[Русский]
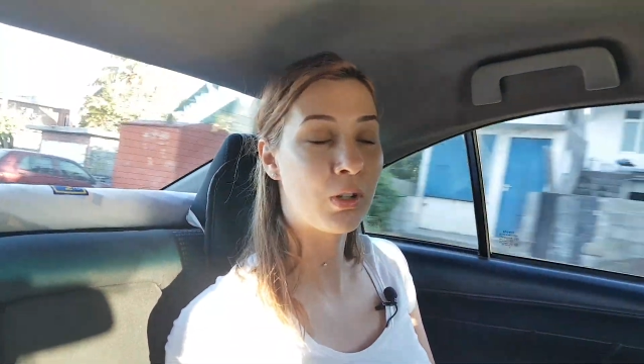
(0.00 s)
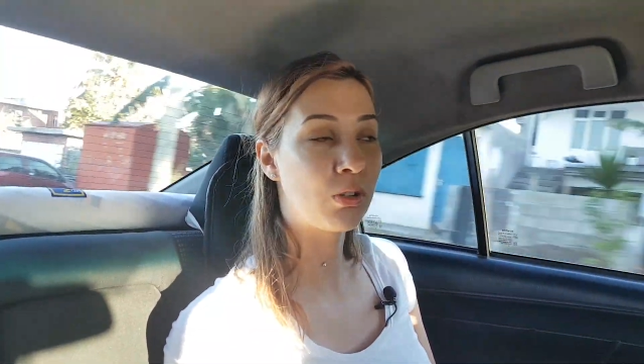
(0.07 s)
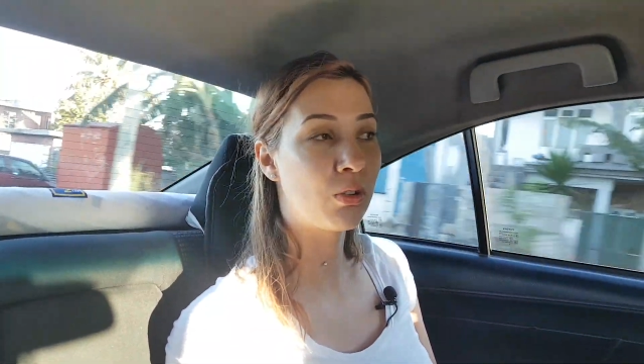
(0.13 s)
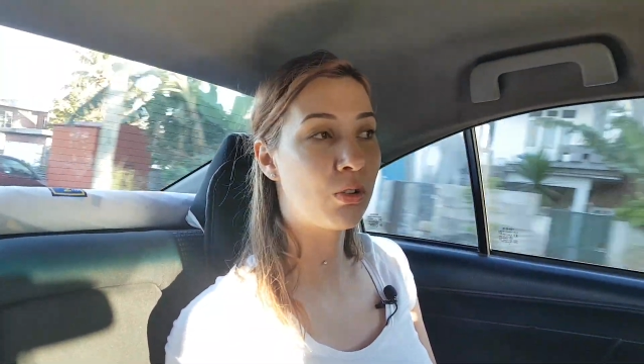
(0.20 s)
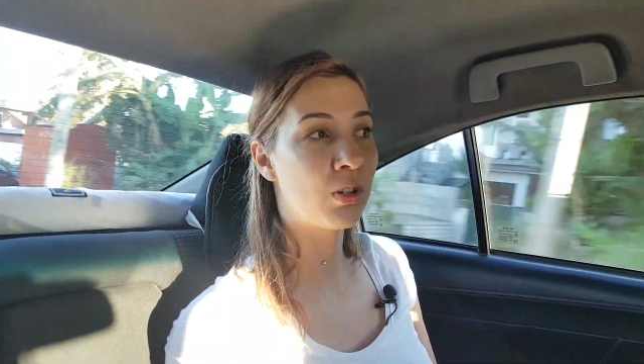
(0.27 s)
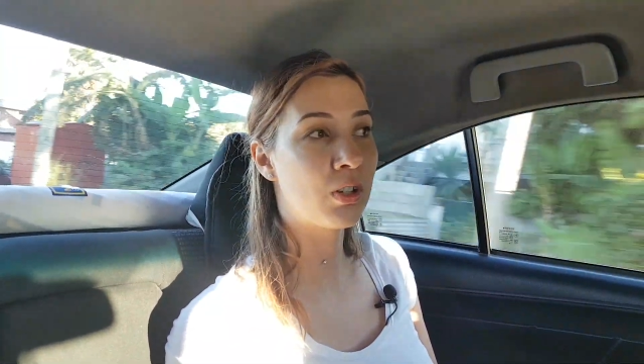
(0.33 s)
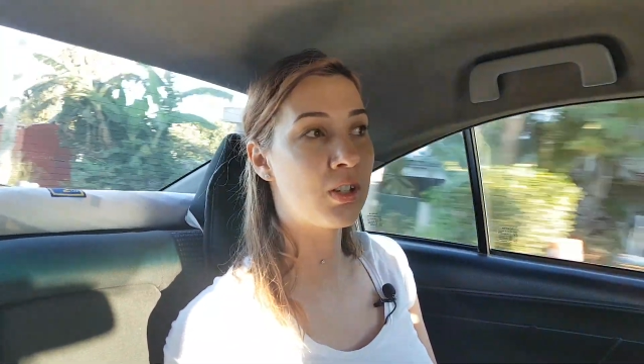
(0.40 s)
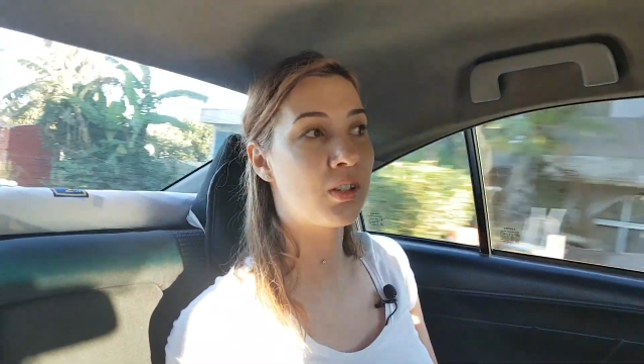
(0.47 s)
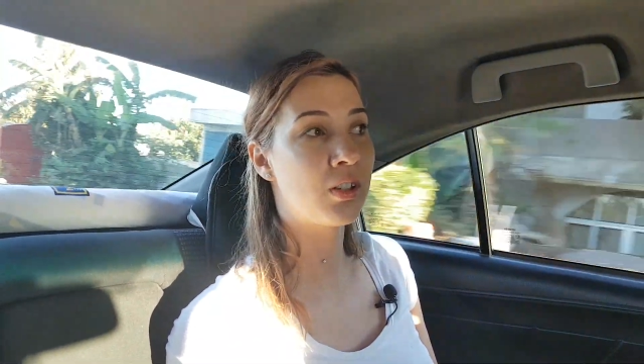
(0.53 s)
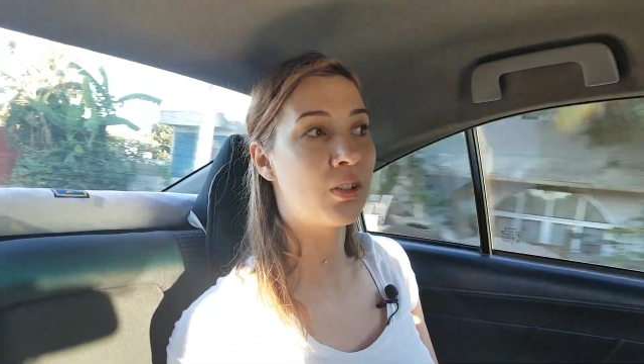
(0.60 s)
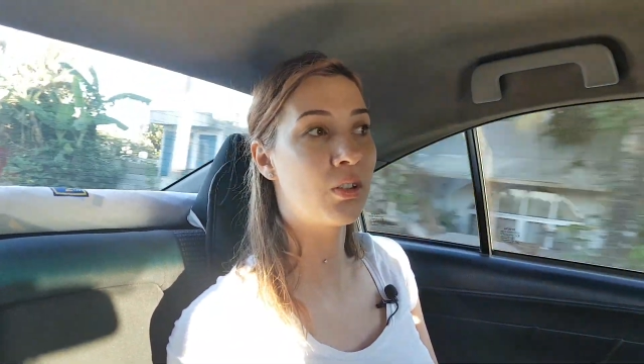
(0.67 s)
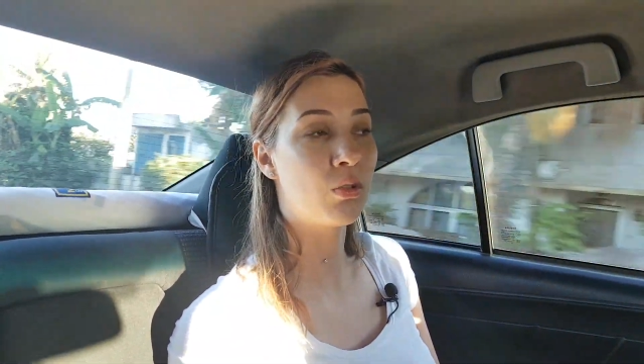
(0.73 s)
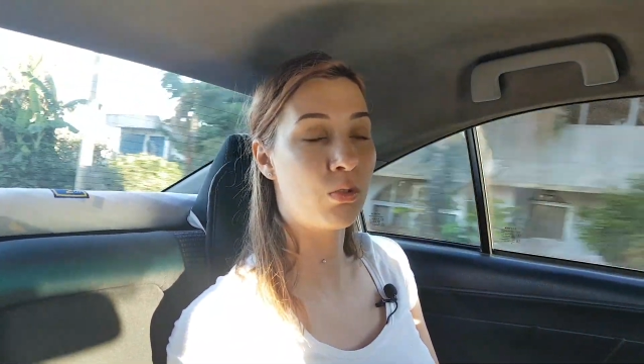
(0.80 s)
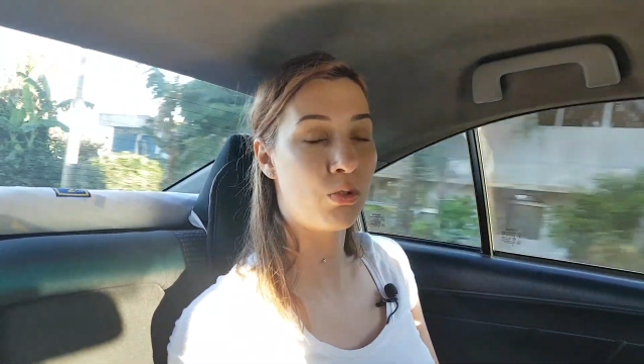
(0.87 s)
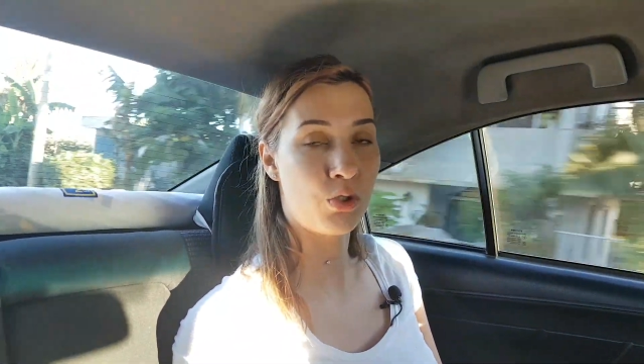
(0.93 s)
который где-то
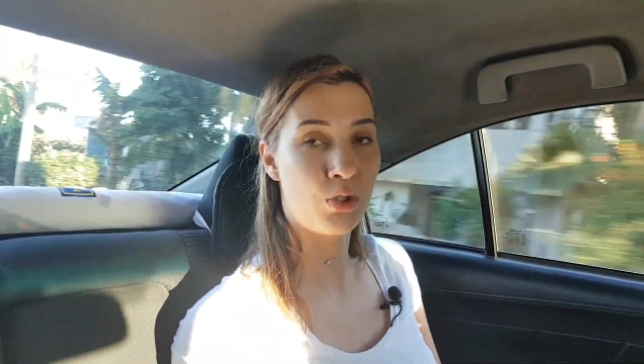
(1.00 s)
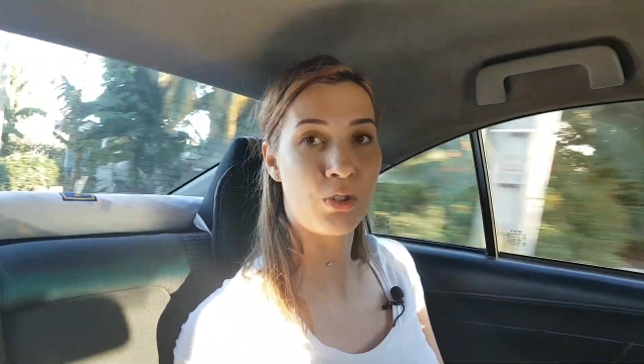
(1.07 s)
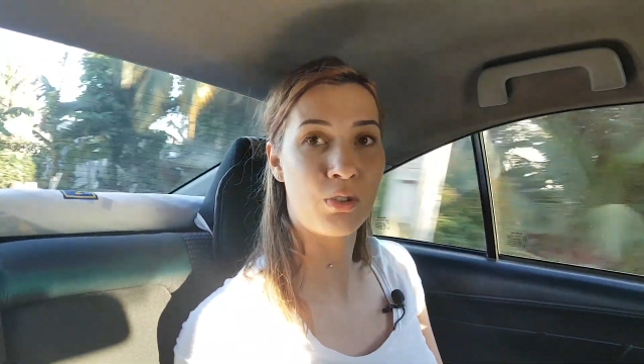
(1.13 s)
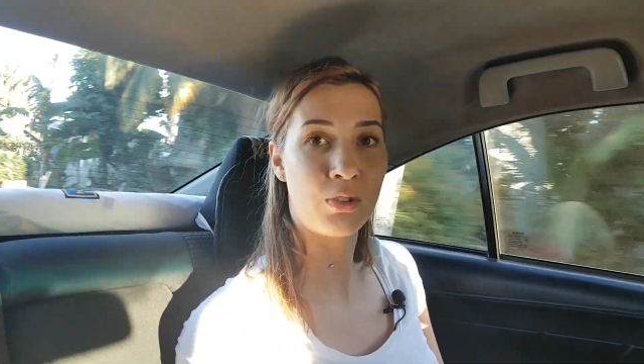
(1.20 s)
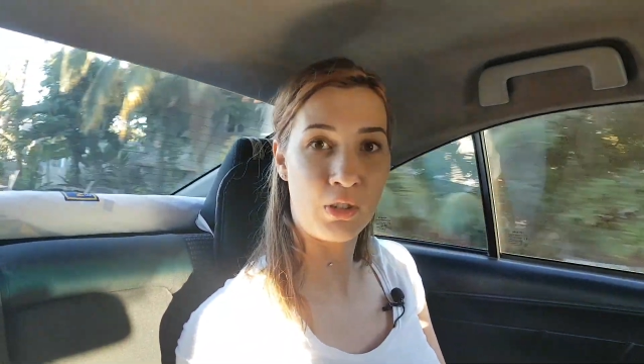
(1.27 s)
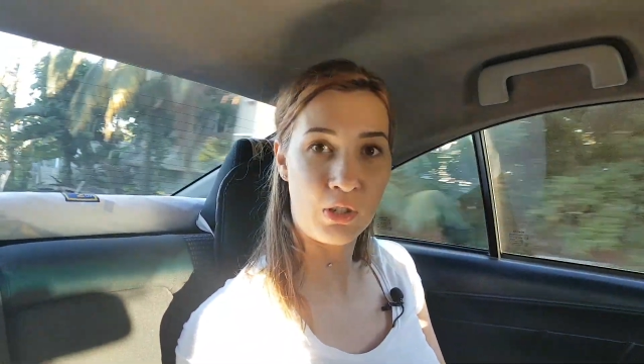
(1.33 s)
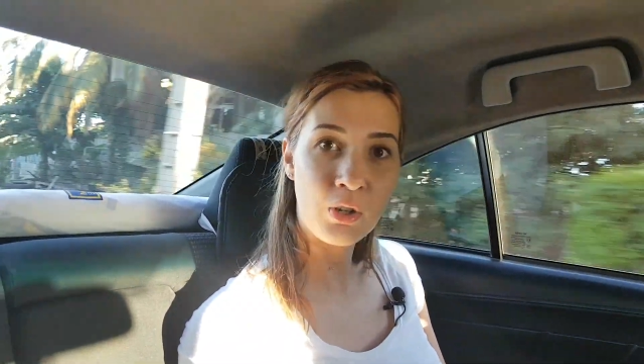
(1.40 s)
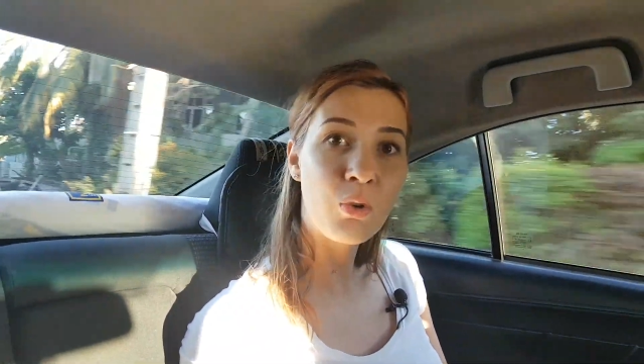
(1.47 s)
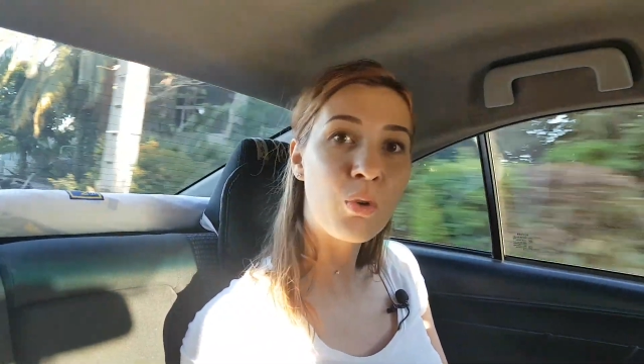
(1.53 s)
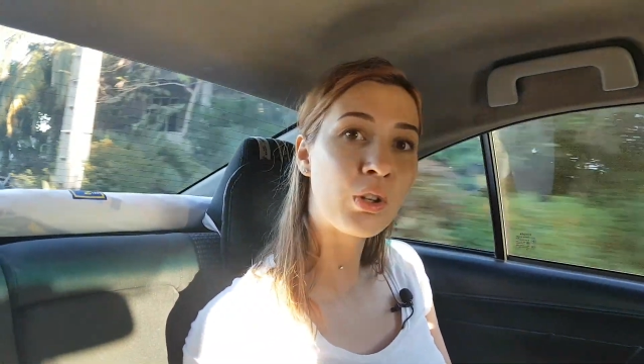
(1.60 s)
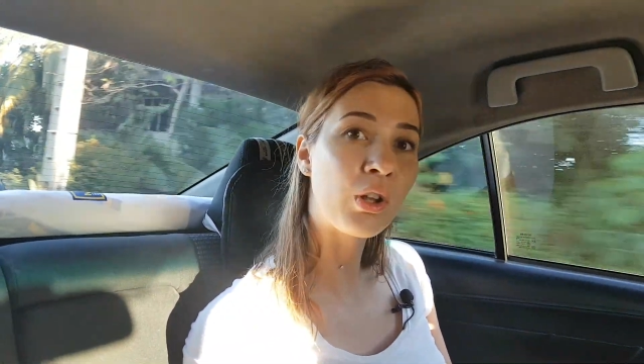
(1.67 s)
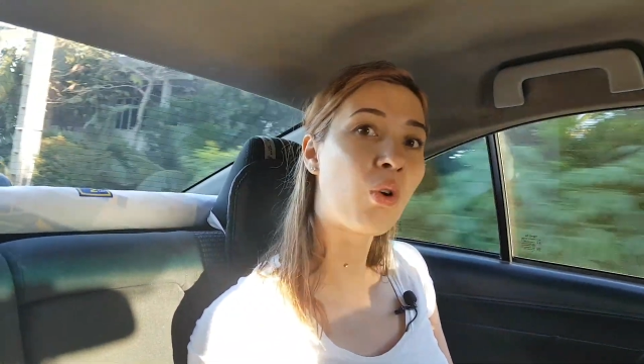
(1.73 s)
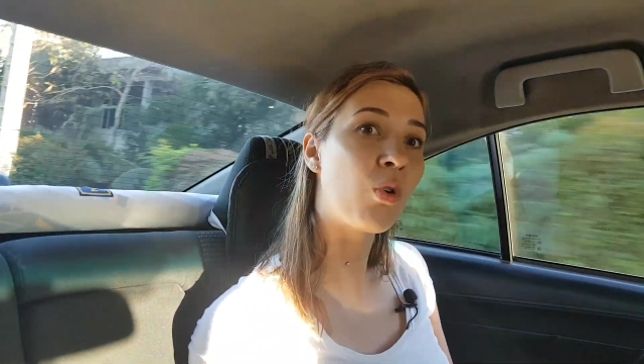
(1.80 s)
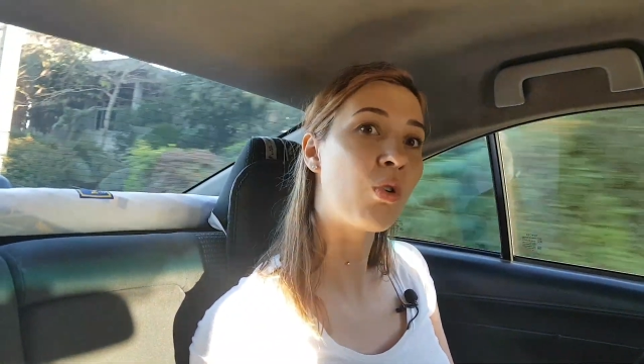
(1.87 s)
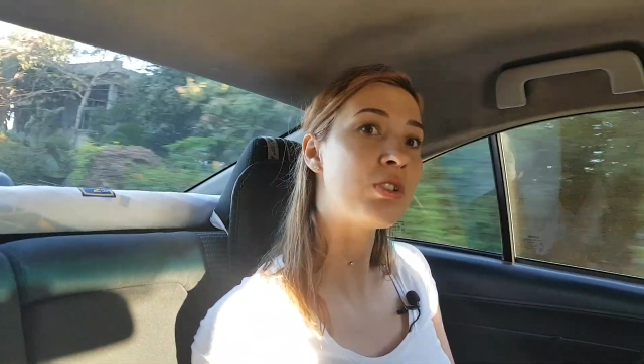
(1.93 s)
очень далеко
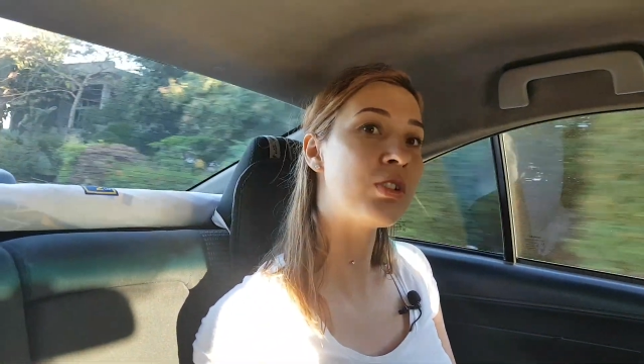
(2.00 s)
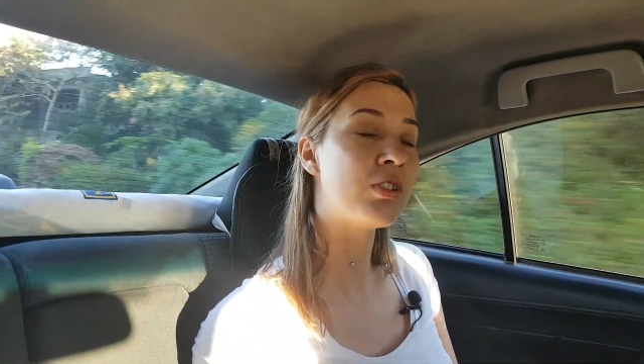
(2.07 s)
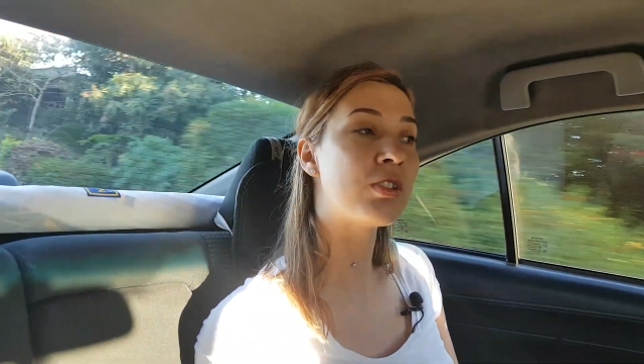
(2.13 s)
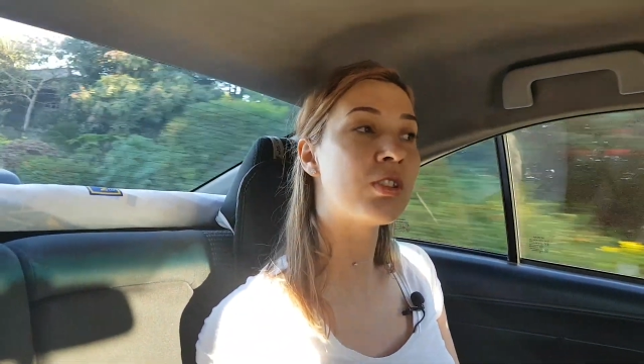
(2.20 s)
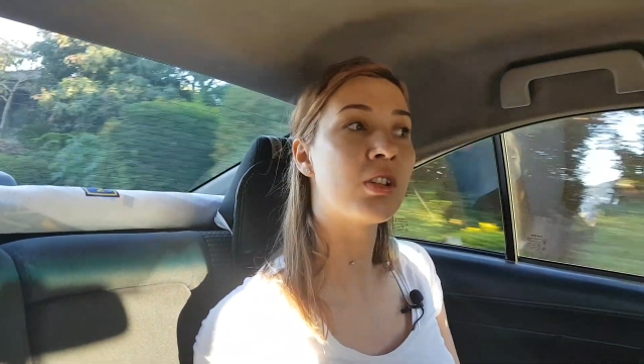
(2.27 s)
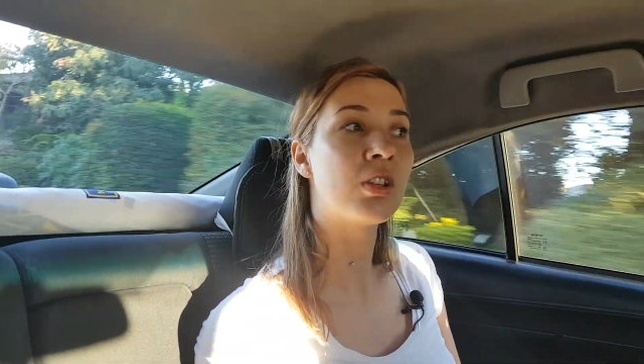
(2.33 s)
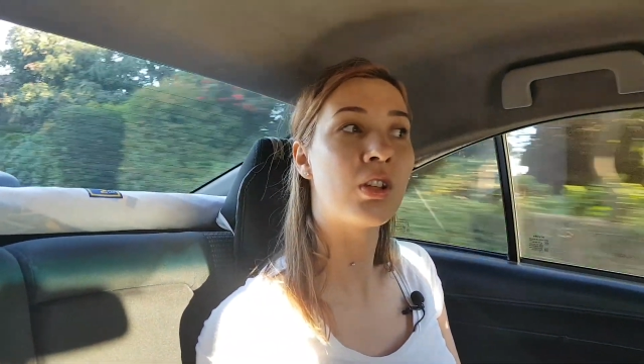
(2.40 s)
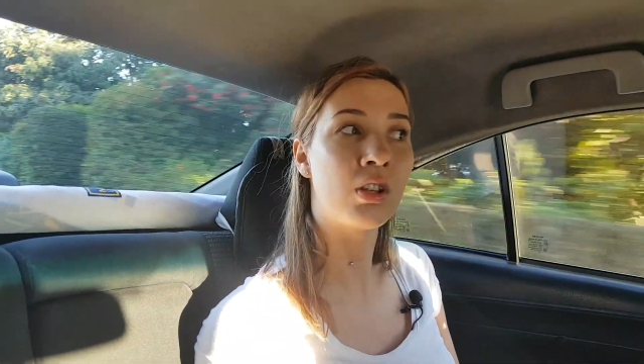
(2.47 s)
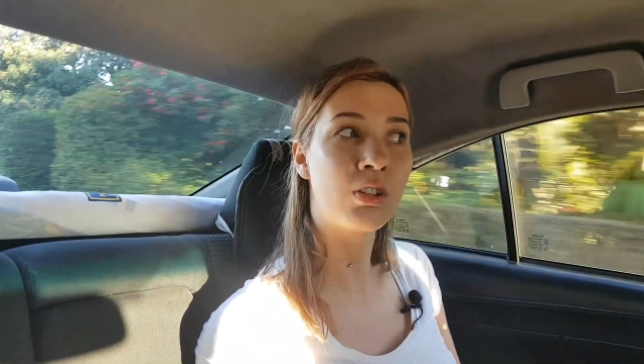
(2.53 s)
находится,